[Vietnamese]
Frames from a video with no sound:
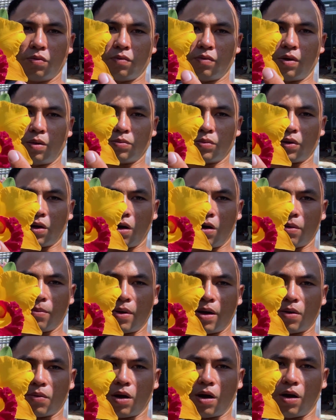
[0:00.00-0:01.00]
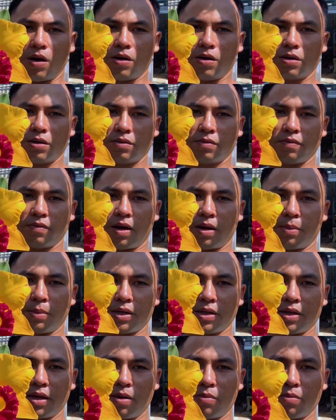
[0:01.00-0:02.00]
vòng tròn màu đỏ và
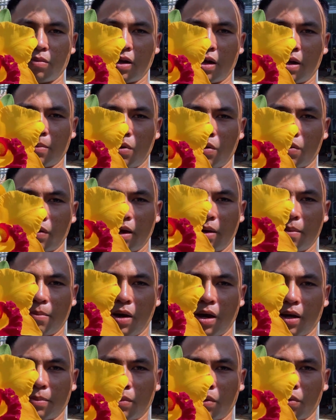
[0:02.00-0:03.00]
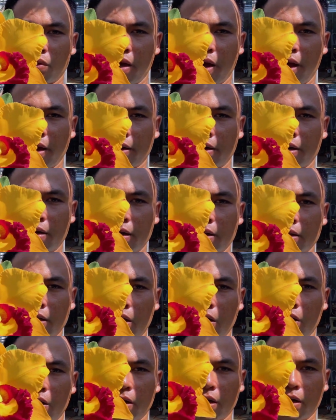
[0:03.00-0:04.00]
bên trong là một cái bệt màu vàng rất là
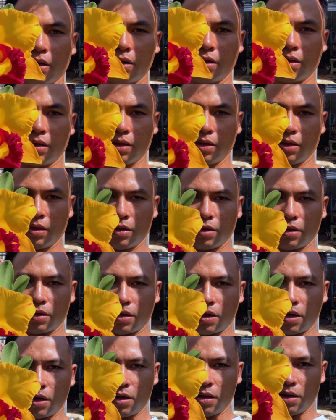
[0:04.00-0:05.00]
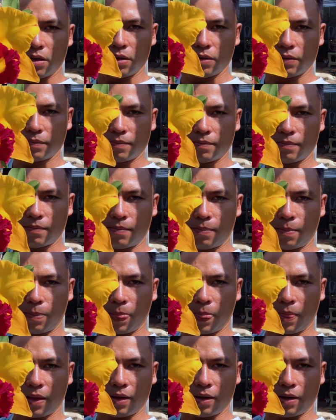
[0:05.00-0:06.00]
to nè. Đó,
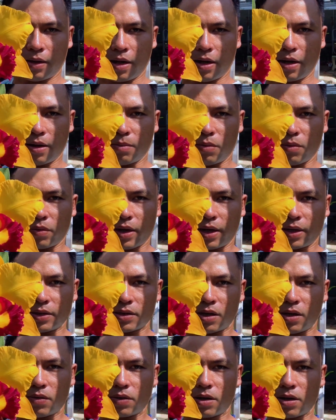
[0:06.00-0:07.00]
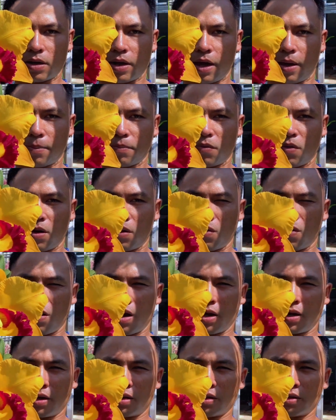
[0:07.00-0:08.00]
thì đây là một cây sổ rất là đẹp,
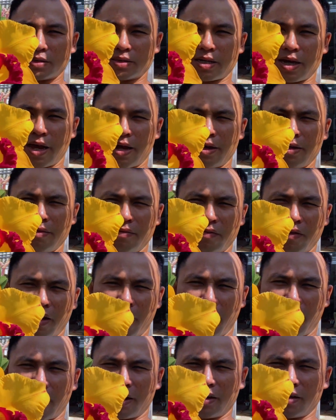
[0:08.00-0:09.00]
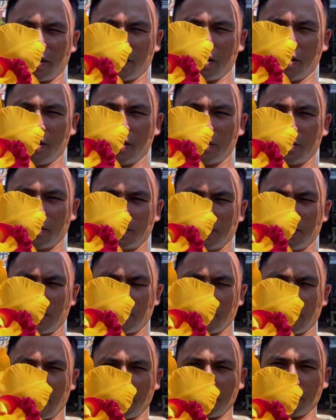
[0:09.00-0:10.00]
hoa rất là sáng vàng,
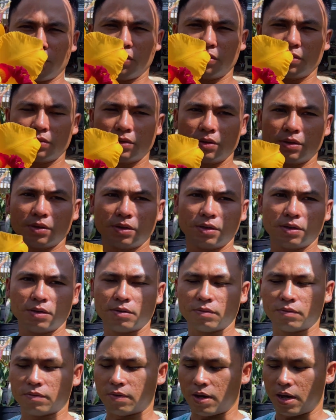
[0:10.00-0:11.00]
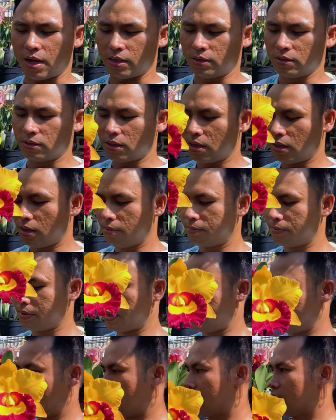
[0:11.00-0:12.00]
rất là đẹp luôn. Và hương thơm
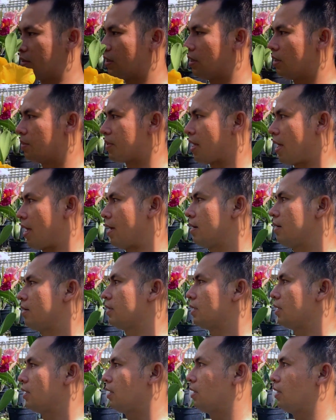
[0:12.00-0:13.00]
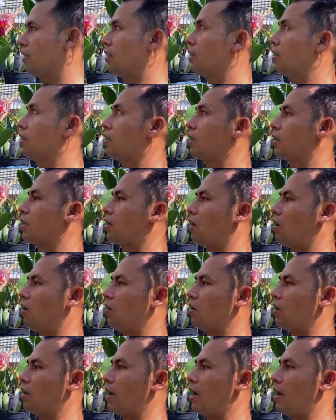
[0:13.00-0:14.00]
thì hương thơm nhẹ thôi.
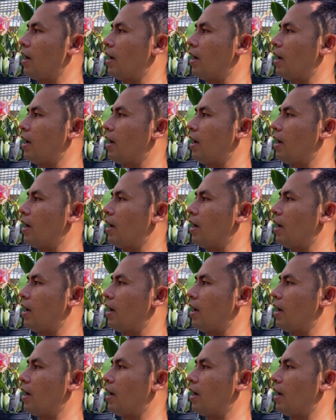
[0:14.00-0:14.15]
Còn